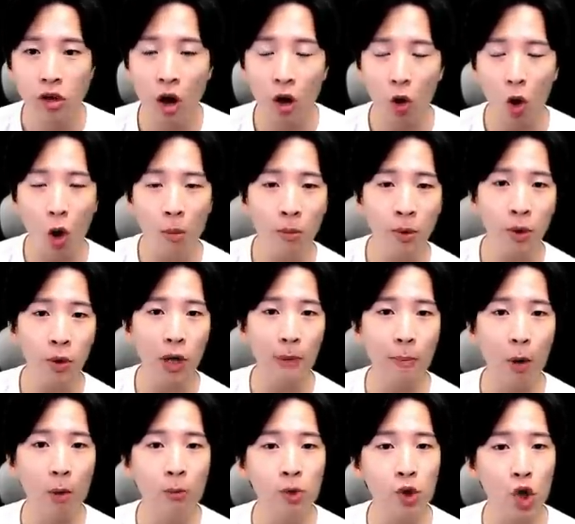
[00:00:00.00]
야
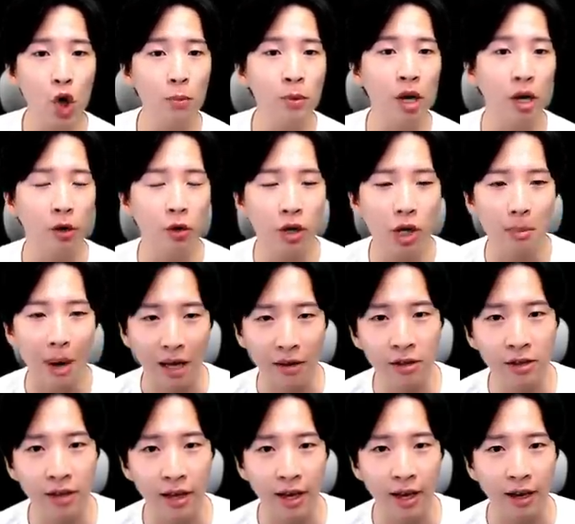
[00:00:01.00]
컴퓨터에 범죄 혐의가 이렇게
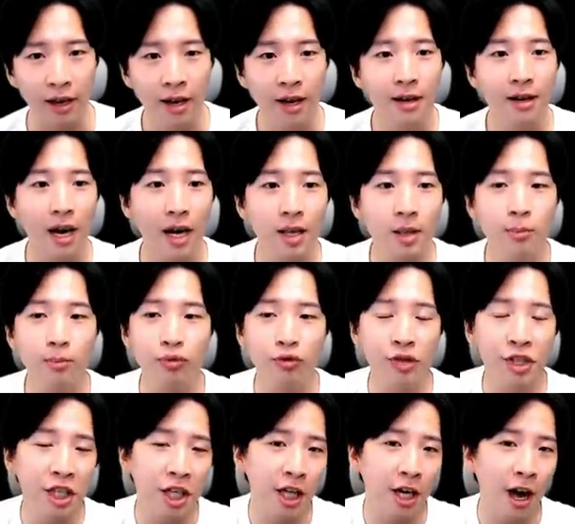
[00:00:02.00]
많은데 라는
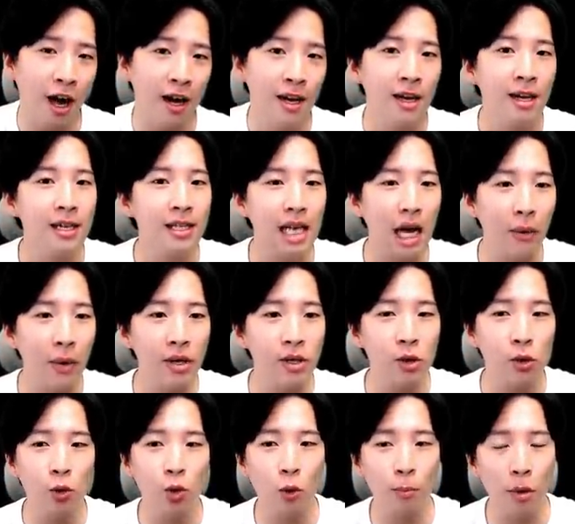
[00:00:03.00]
분위기가
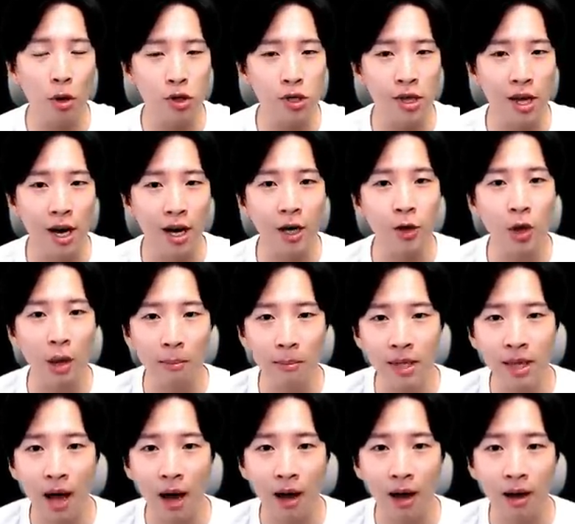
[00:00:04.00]
사회적으로 퍼져나가게
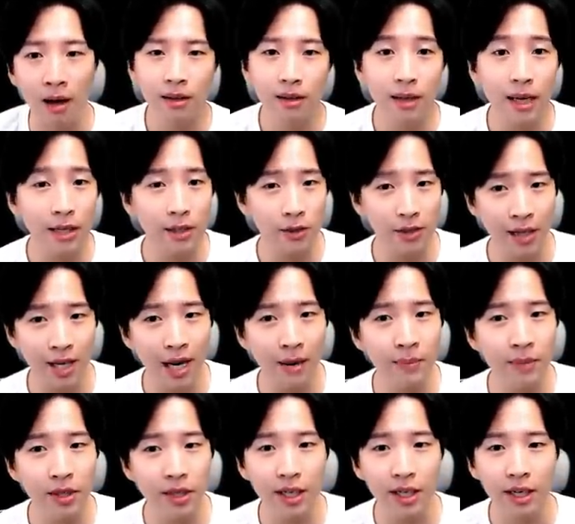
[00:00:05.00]
됩니다. 그래서
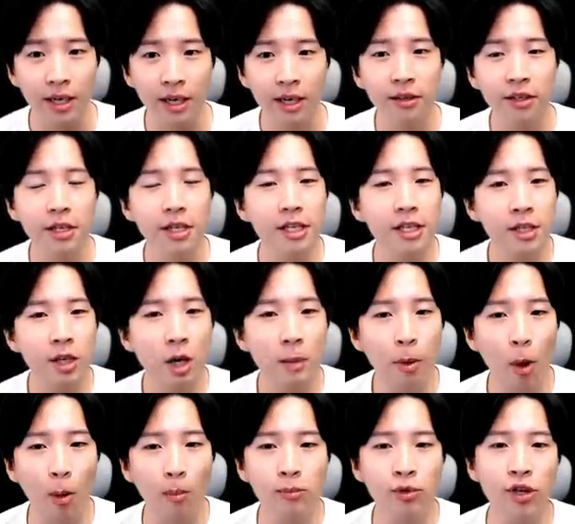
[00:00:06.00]
사람들이
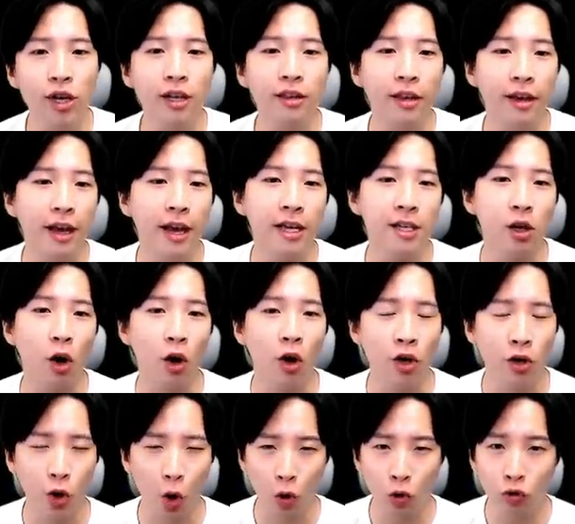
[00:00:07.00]
디지털 범죄에
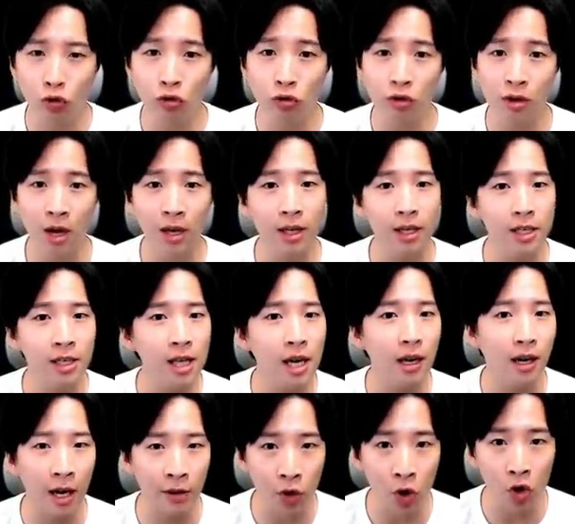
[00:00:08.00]
대해서 연구를 하기
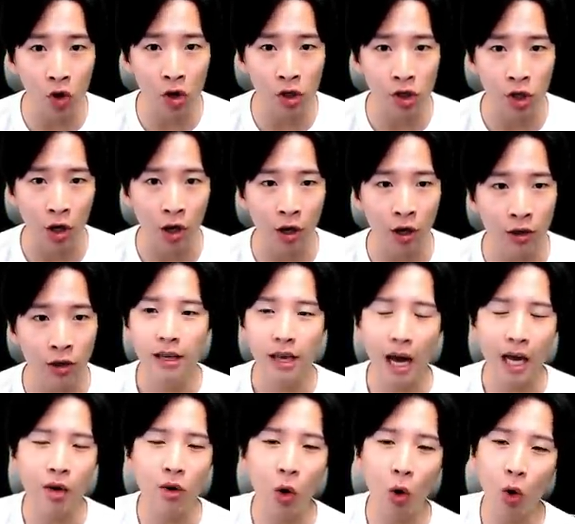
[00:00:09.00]
시작을 했던 거죠.
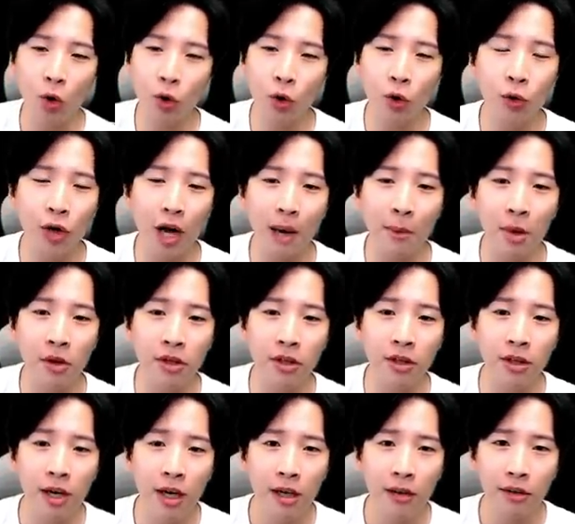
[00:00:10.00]
야 이거 어떻게
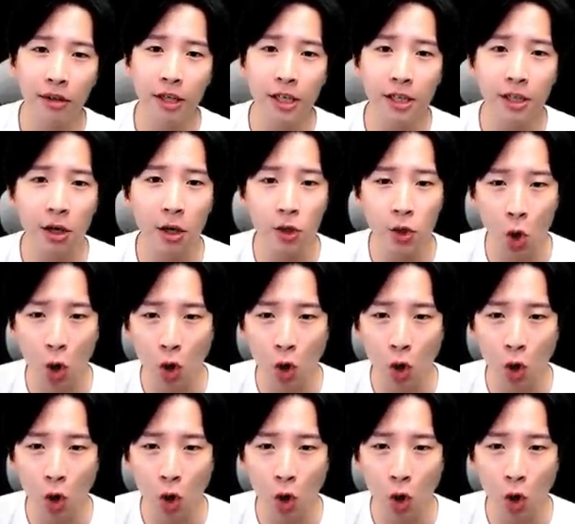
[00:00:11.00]
하면은 디지털